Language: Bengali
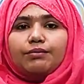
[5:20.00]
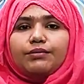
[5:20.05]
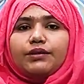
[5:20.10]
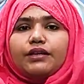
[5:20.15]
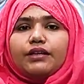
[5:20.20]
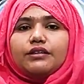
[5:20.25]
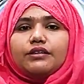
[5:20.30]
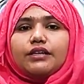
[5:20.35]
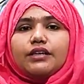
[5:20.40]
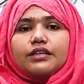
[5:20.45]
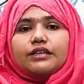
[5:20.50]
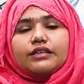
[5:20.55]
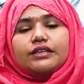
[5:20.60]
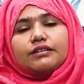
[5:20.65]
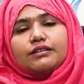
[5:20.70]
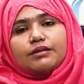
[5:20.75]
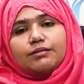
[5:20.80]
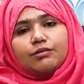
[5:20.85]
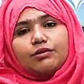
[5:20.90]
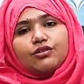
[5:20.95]
আপনার আপনারা যারা
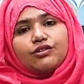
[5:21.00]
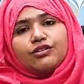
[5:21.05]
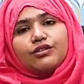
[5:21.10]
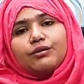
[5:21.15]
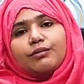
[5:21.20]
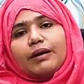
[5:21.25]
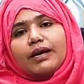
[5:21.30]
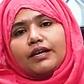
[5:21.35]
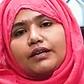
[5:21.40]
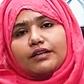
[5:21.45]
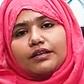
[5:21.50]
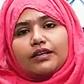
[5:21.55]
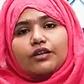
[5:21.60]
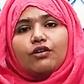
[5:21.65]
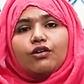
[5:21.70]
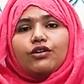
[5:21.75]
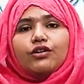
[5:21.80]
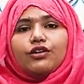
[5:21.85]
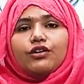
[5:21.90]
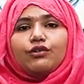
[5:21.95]
দেশে এবং দেশের বাইরে থেকে
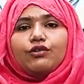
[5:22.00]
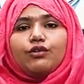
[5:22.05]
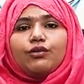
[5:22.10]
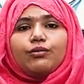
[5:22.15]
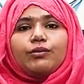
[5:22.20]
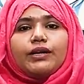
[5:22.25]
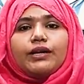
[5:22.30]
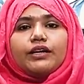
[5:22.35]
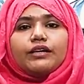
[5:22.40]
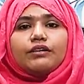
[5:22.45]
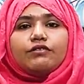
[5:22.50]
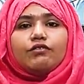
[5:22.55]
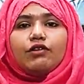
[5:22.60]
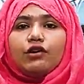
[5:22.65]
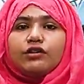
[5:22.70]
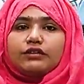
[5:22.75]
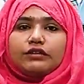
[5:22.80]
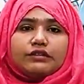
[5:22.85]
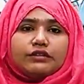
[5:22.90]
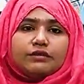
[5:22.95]
কন্ট্যাক্ট করবেন একটা
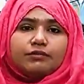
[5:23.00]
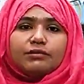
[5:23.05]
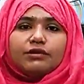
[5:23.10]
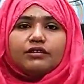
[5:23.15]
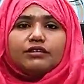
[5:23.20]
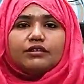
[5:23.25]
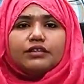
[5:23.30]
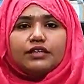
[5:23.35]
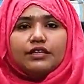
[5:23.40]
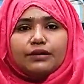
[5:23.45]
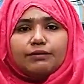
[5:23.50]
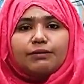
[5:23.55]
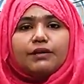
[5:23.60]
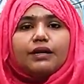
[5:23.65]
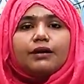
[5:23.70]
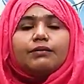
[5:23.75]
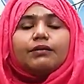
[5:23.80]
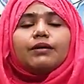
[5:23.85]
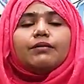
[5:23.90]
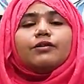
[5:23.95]
ভয়েস এস এম এস দিয়ে রাখবেন
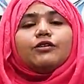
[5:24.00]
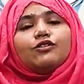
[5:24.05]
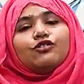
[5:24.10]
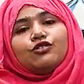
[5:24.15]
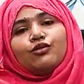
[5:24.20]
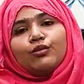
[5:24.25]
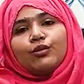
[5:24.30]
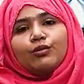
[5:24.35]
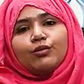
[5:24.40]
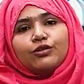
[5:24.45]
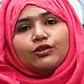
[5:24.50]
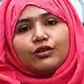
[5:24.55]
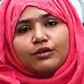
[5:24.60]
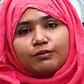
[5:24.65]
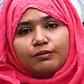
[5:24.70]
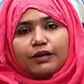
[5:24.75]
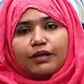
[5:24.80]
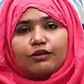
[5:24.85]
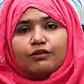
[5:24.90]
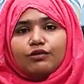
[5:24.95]
আমরা আমাদের সময় মতো
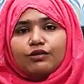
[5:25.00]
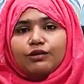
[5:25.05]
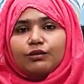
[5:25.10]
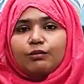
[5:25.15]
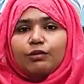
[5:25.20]
রিপ্লাই করে